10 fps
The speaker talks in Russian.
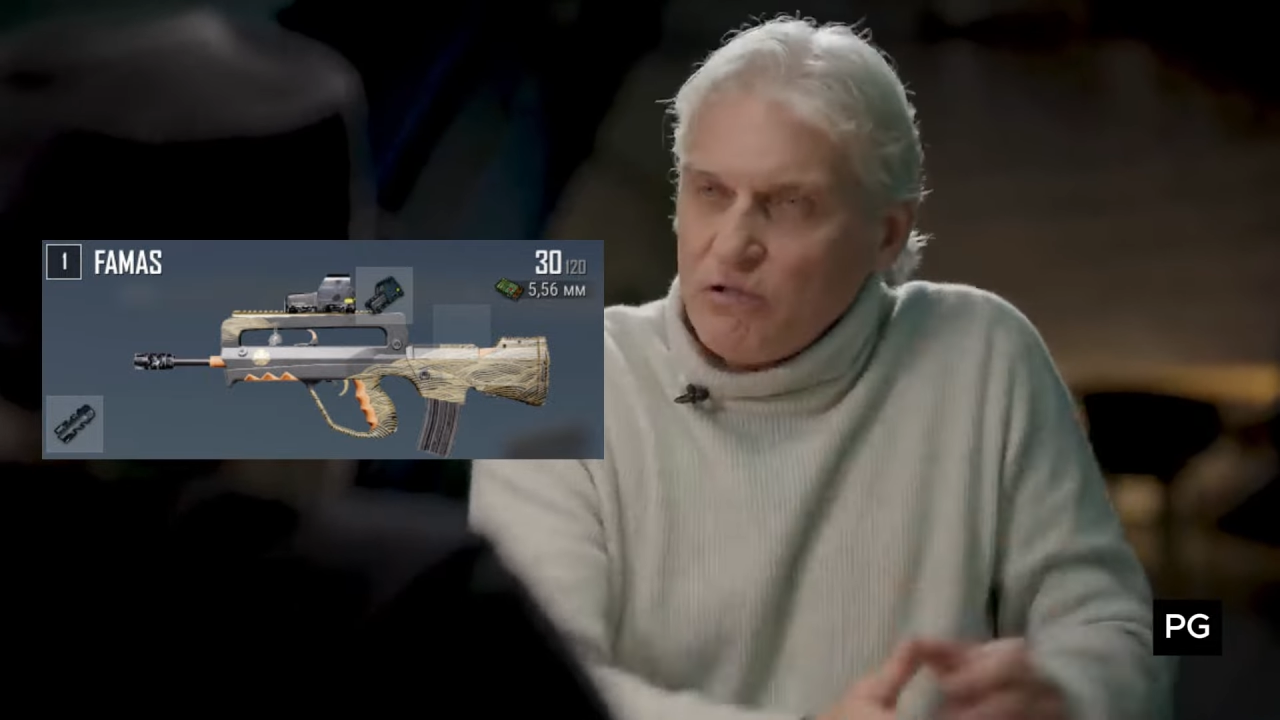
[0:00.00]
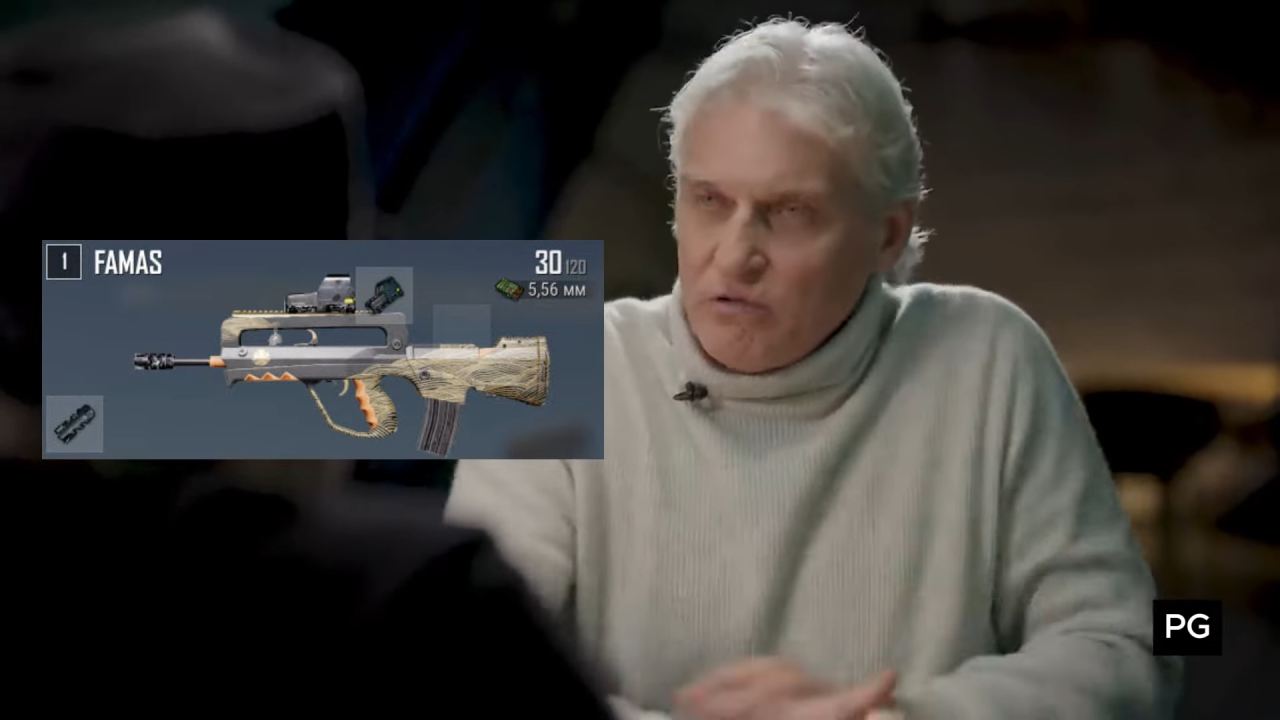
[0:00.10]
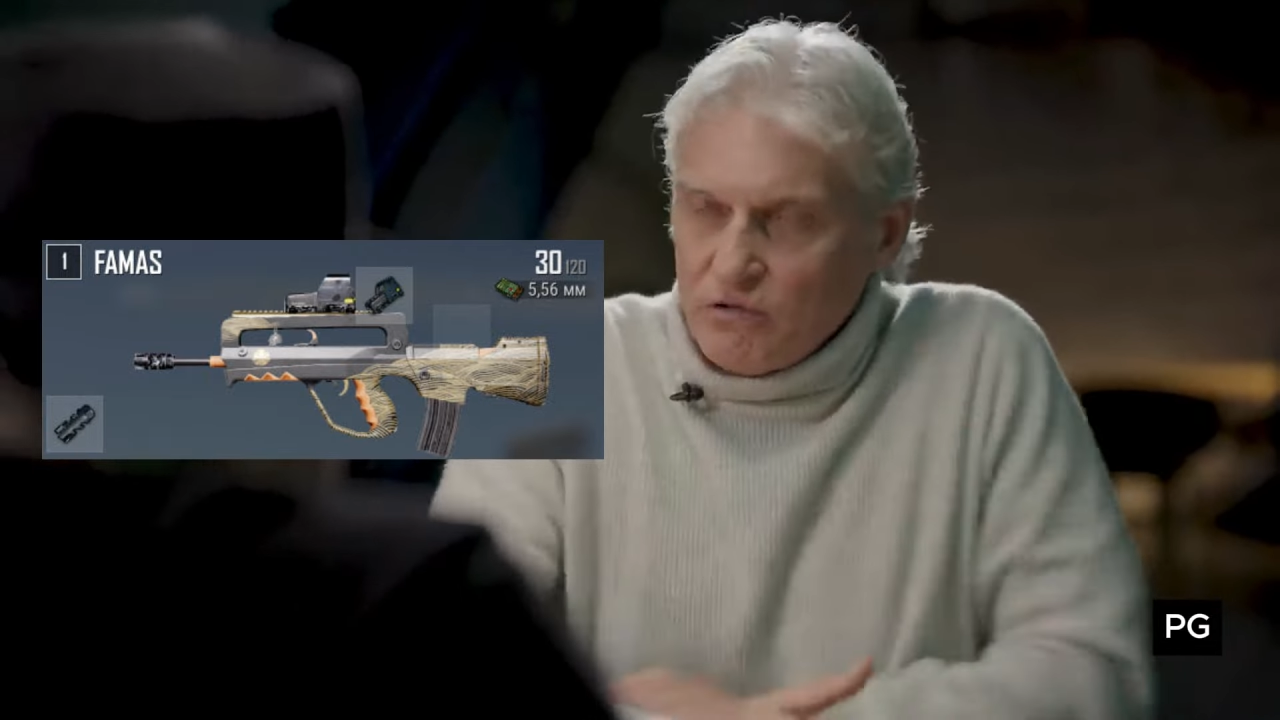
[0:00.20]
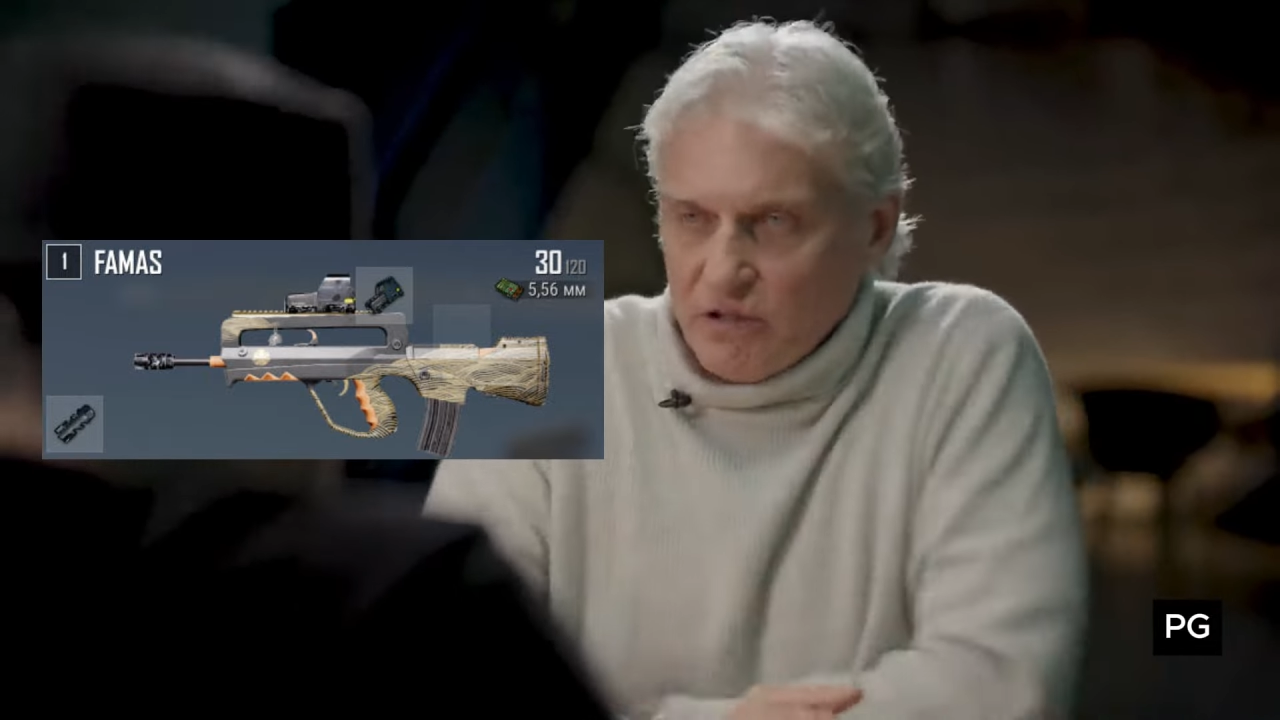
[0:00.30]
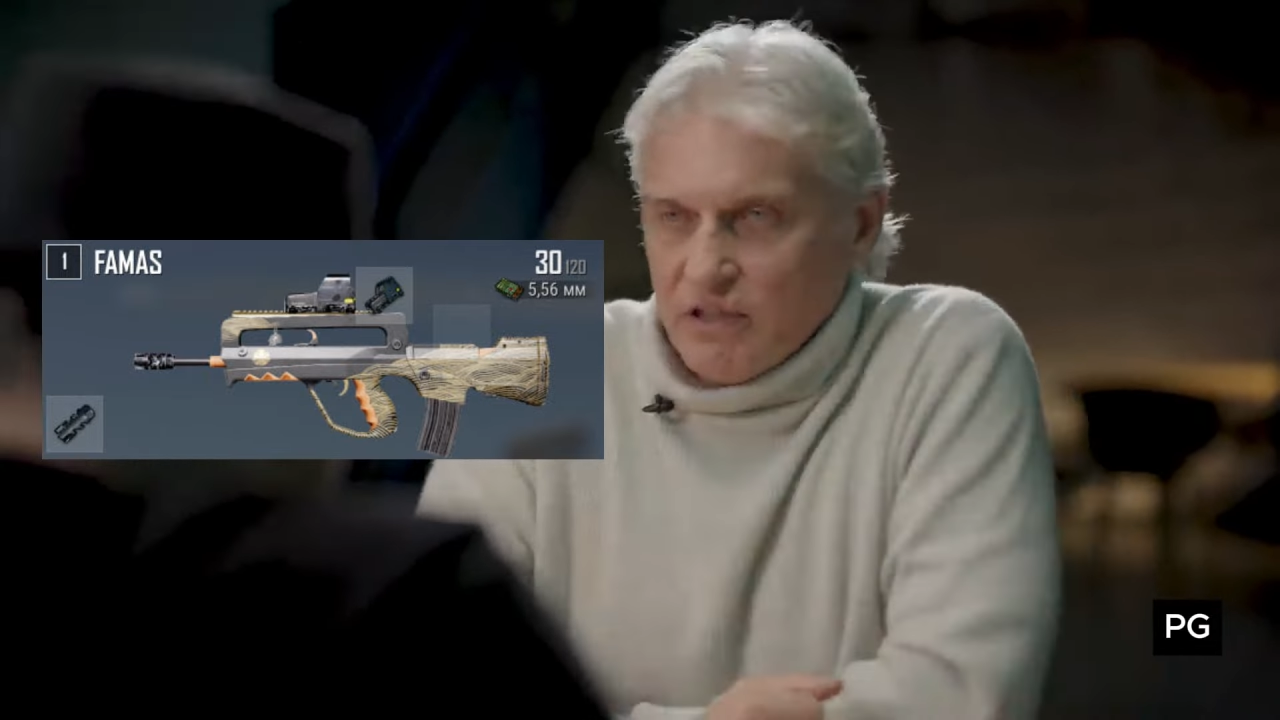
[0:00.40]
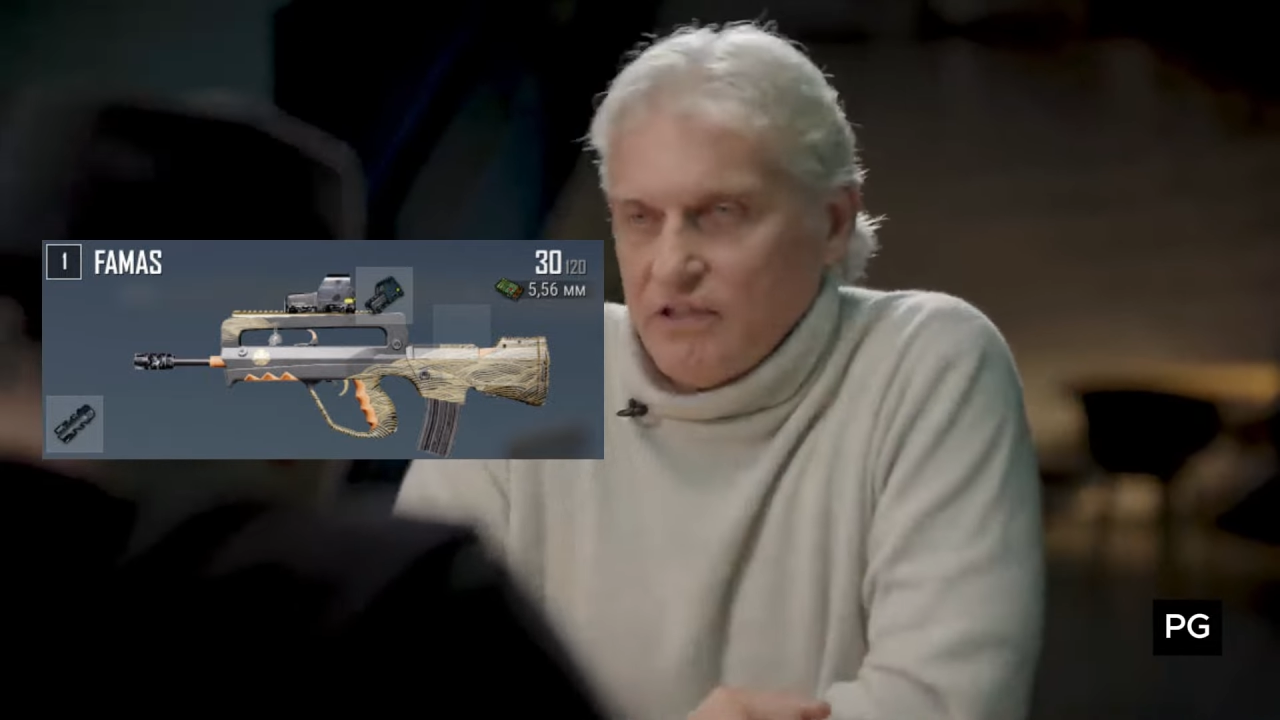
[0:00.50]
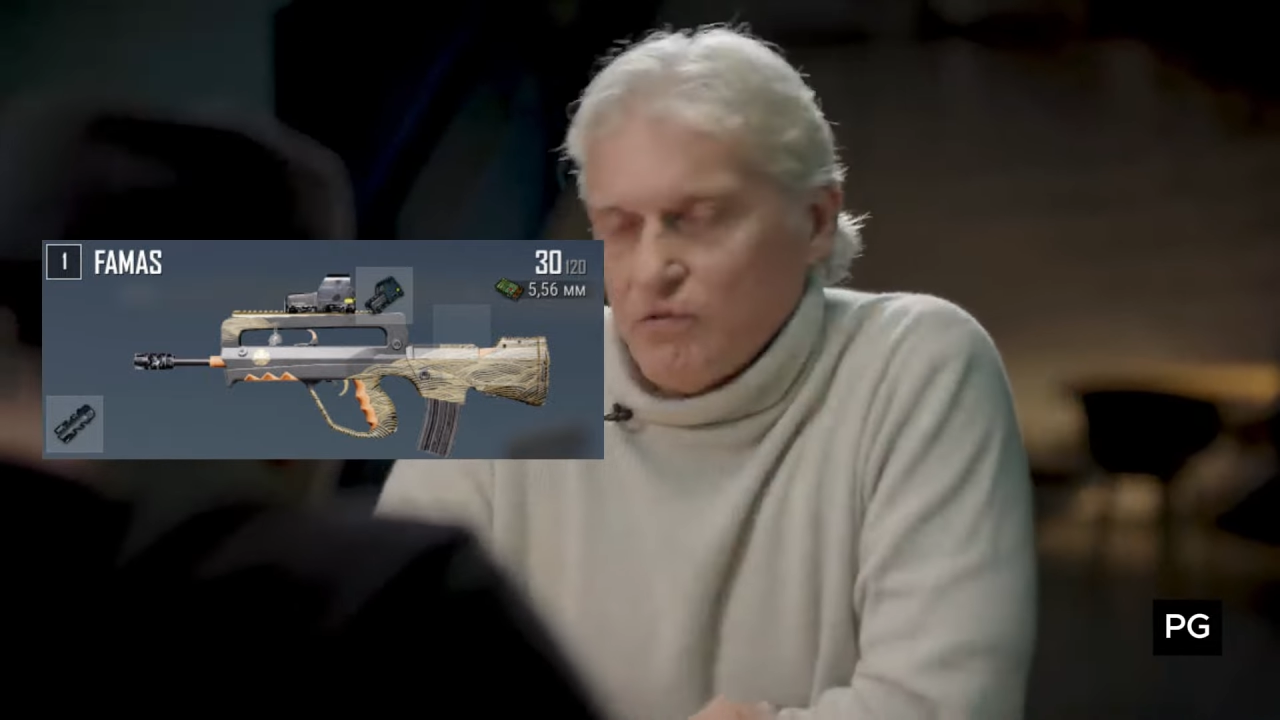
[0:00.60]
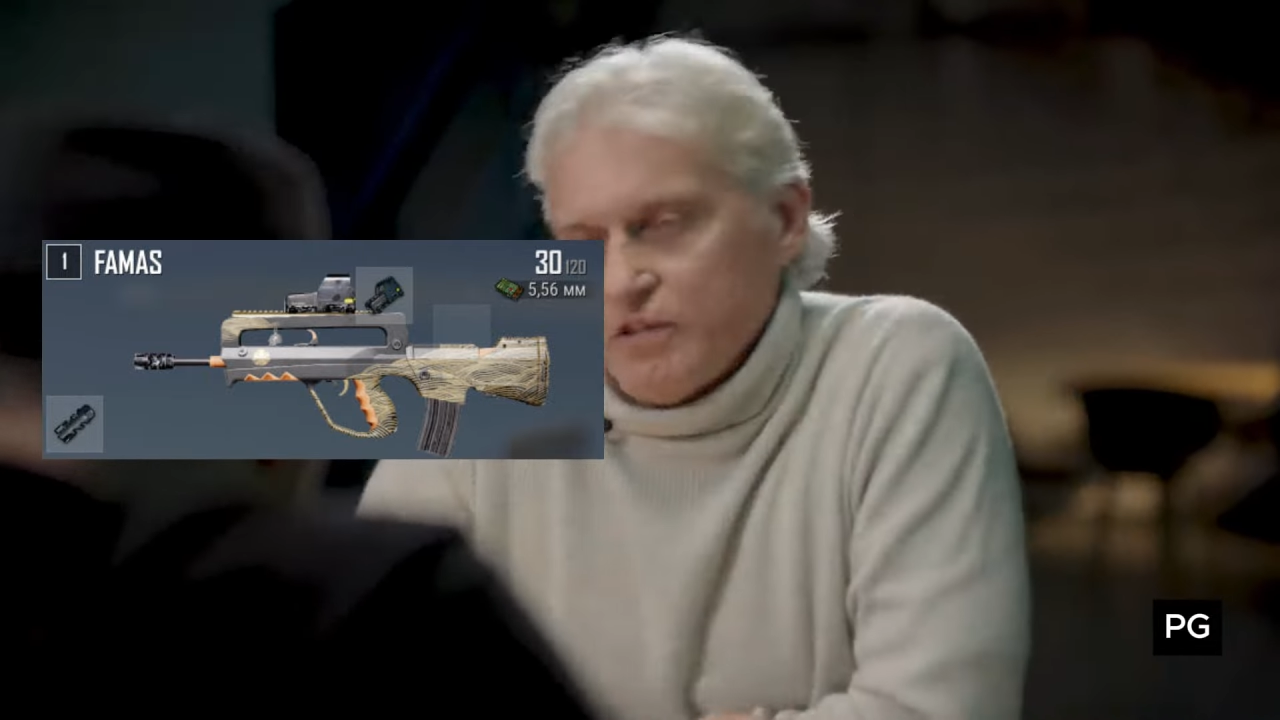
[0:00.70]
его в эту корзину